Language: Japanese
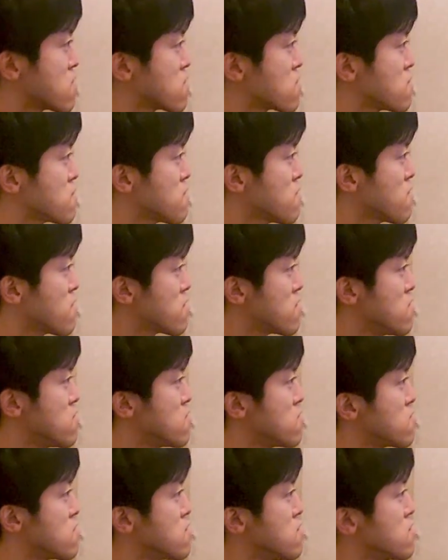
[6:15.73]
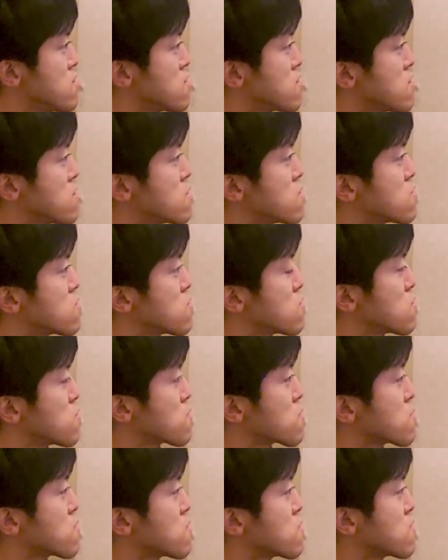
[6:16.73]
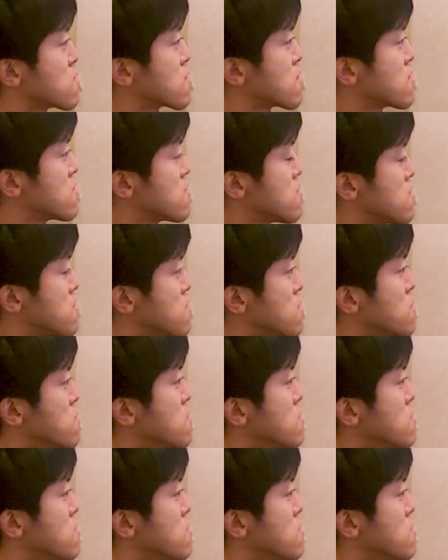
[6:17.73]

曲目は非常にステルスをという感じで、